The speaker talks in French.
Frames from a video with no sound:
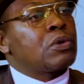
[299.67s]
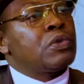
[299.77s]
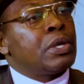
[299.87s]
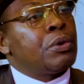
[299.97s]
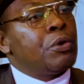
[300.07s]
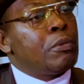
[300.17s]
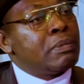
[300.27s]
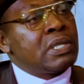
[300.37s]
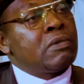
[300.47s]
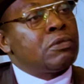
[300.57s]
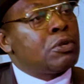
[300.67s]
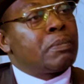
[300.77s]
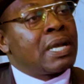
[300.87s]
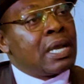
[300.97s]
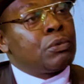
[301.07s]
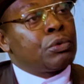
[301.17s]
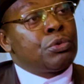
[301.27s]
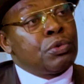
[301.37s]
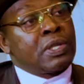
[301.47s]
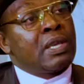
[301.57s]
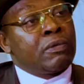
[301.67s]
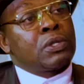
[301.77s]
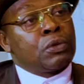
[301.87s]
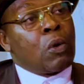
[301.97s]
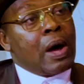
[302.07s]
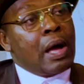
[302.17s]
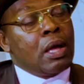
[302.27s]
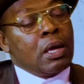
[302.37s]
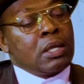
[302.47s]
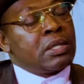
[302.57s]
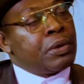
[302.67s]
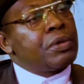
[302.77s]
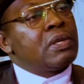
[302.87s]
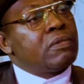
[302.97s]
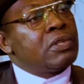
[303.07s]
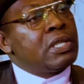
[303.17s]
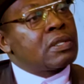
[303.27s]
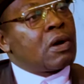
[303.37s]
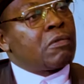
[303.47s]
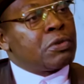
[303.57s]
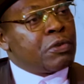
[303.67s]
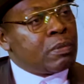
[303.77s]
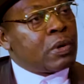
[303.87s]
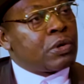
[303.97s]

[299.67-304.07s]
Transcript: que c'est eux, même s'ils ne vous donnent pas de la nourriture, ce qui est votre droit, c'est eux qui vous disent quand vous devez